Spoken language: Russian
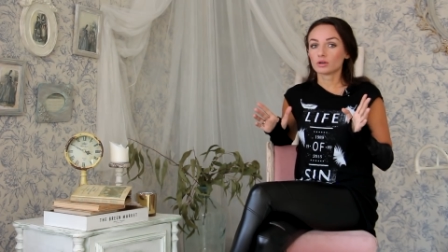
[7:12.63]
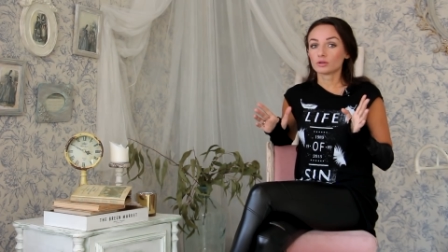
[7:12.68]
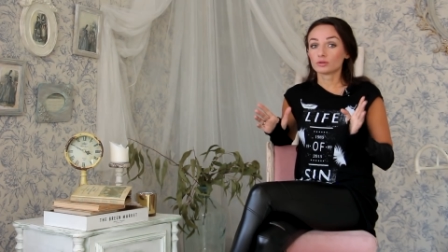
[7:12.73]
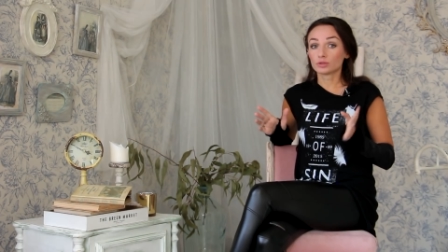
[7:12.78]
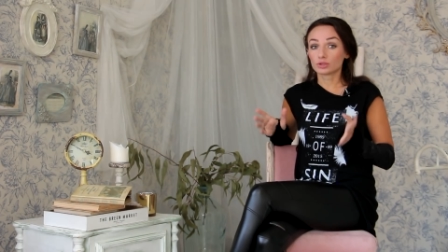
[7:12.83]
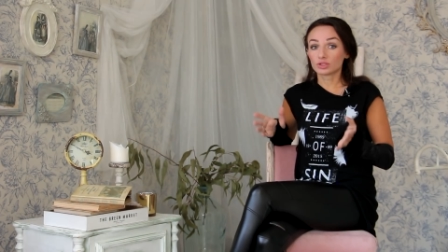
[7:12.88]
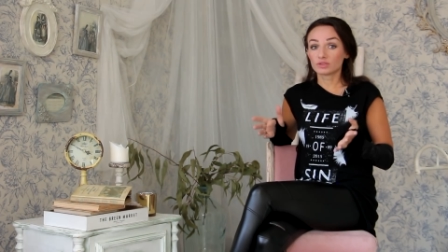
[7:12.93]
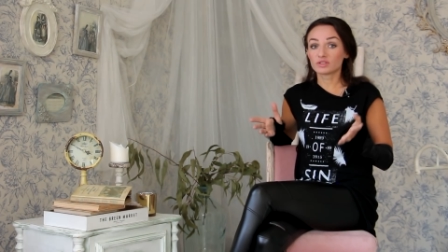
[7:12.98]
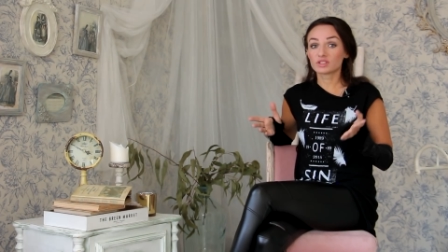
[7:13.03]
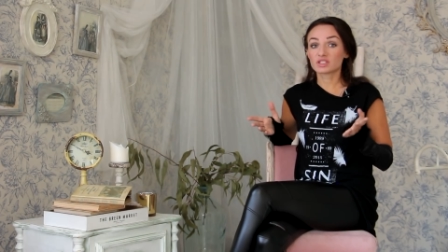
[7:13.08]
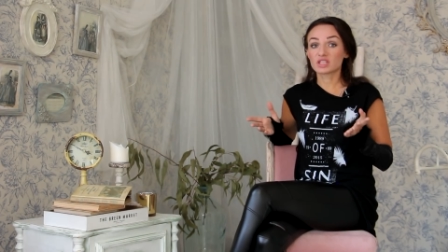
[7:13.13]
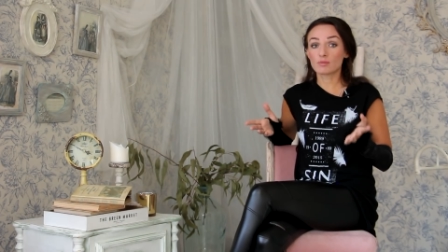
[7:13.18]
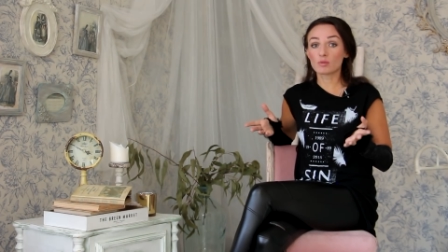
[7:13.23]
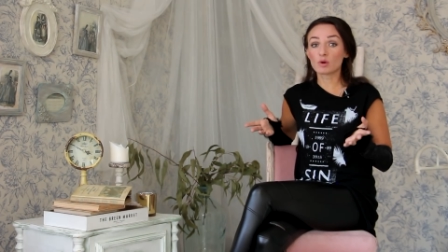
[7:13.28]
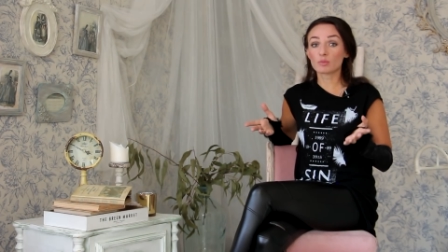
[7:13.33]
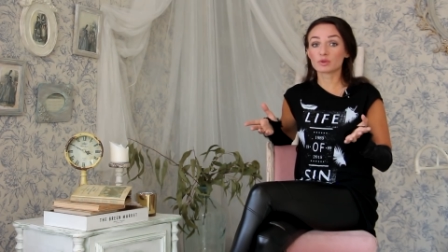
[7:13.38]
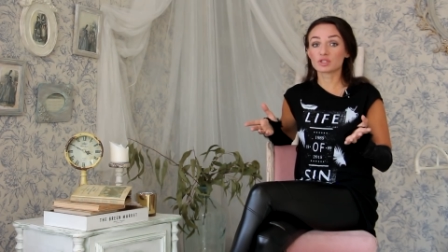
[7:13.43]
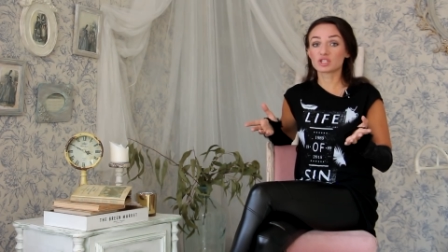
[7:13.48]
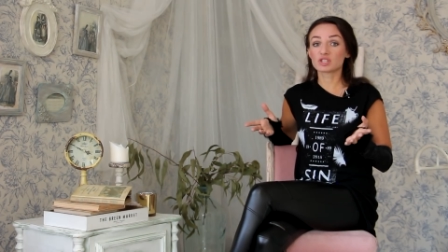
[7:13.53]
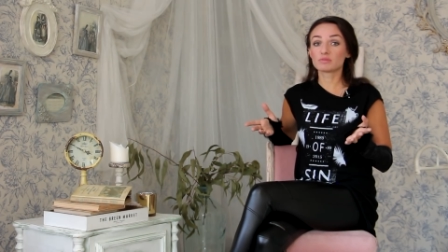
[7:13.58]
то это ведь
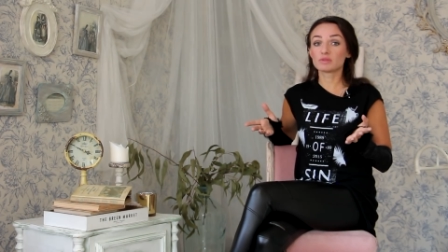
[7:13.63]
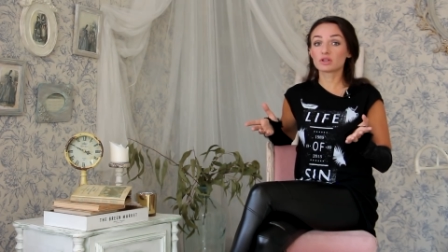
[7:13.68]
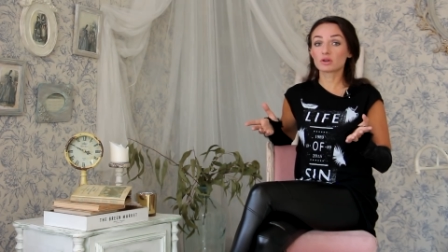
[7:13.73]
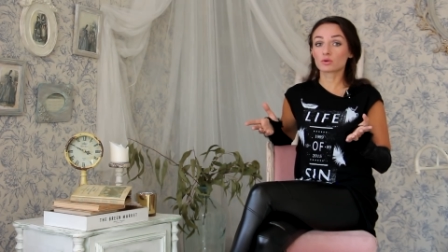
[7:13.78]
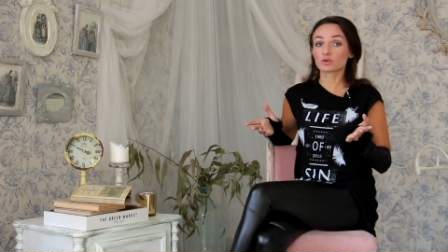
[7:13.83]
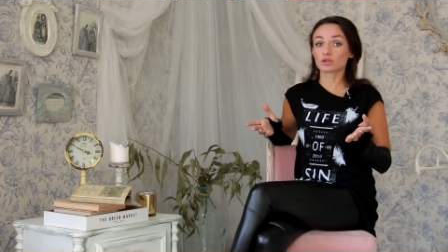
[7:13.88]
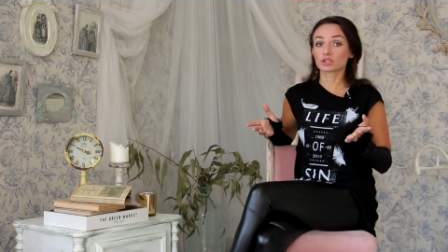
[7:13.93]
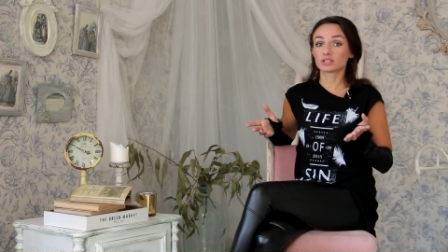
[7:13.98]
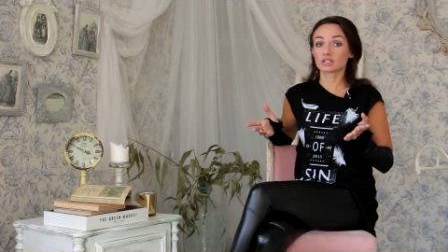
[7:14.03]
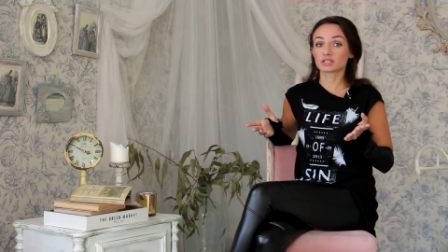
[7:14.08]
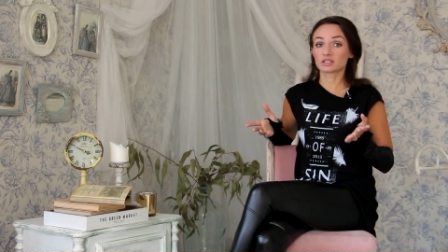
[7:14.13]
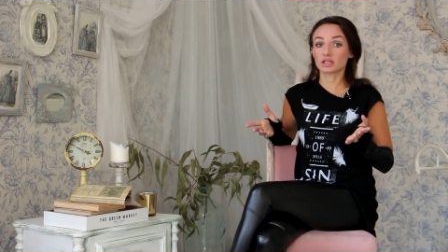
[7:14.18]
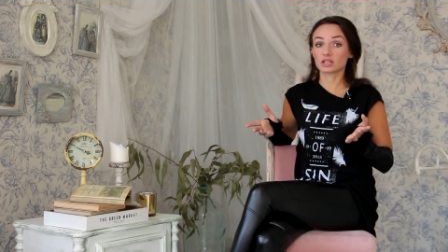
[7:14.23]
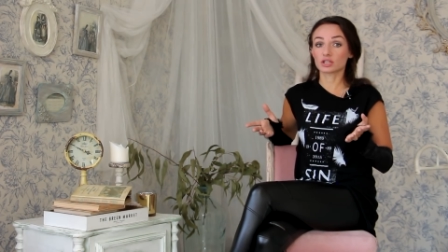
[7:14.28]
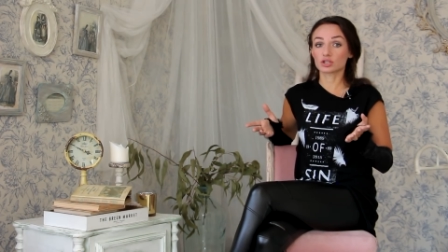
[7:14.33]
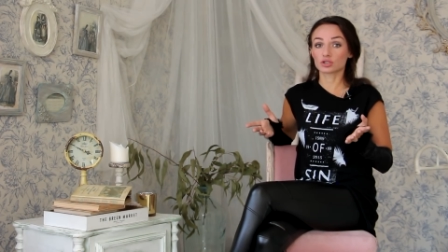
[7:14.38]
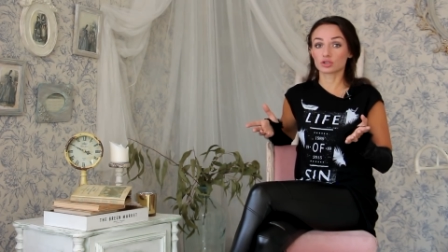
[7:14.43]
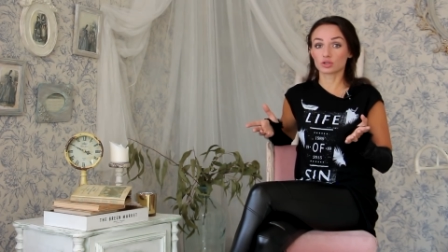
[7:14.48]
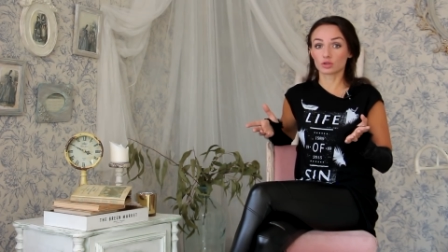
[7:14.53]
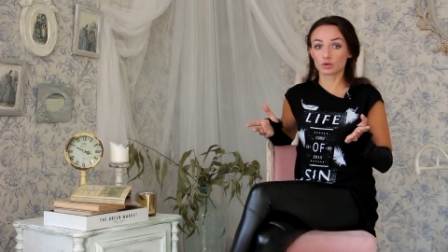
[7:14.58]
само по себе уже
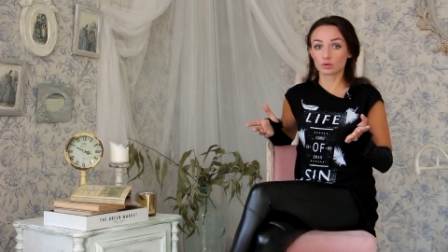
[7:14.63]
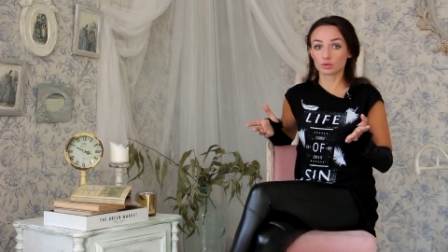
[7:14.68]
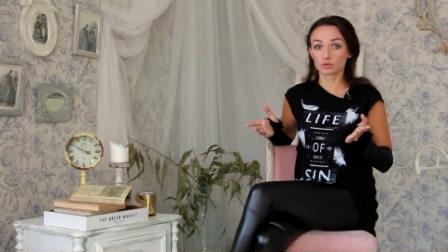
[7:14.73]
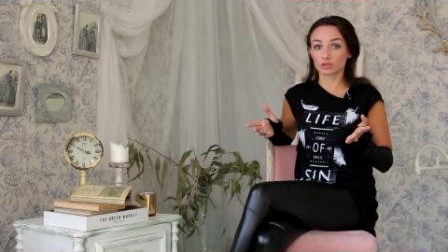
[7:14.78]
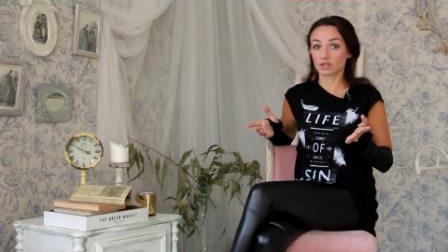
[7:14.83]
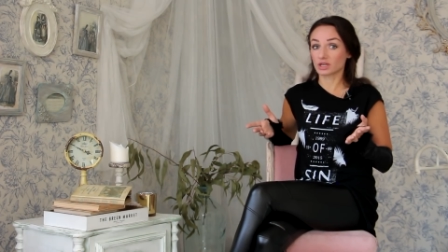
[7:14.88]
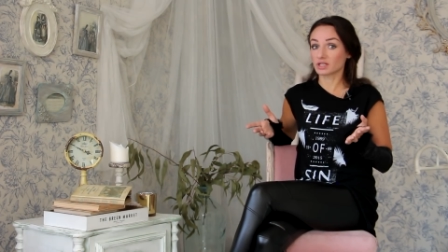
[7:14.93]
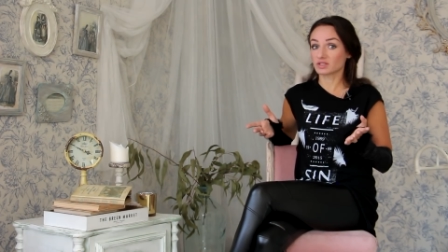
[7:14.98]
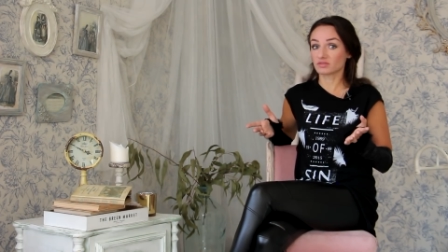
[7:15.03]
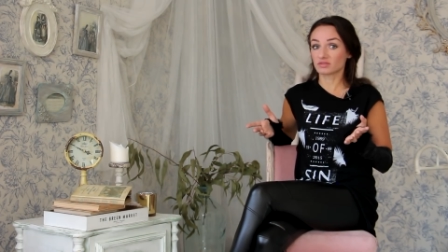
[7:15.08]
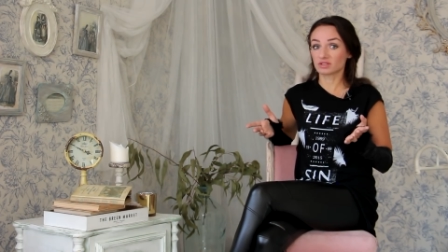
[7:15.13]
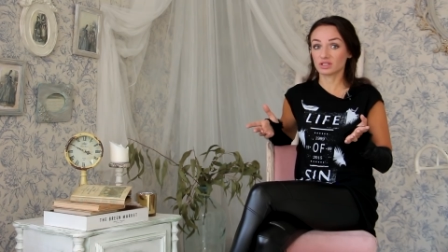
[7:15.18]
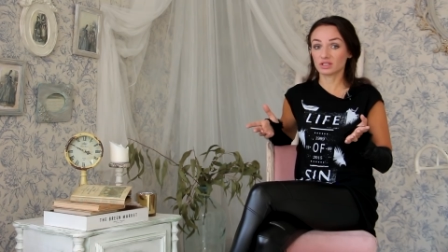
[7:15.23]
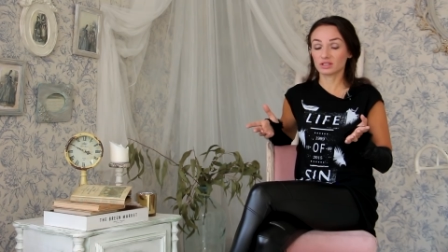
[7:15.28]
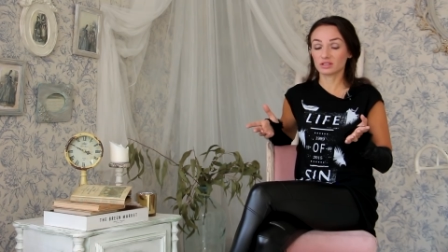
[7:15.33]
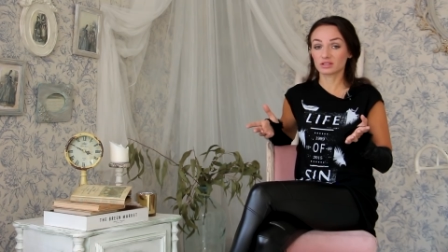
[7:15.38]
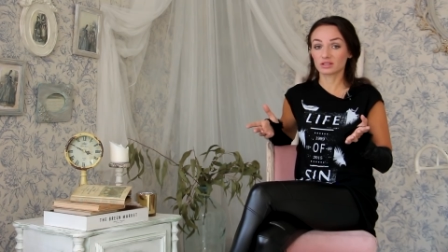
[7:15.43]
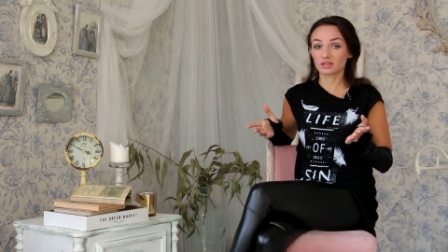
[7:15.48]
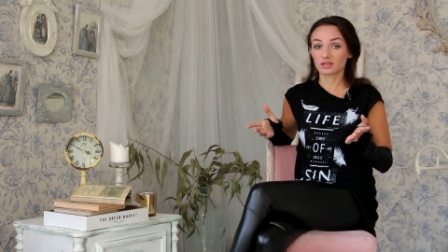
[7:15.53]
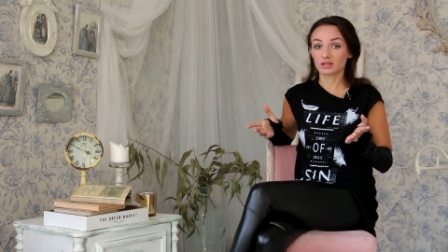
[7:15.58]
достаточно круто, разве нет?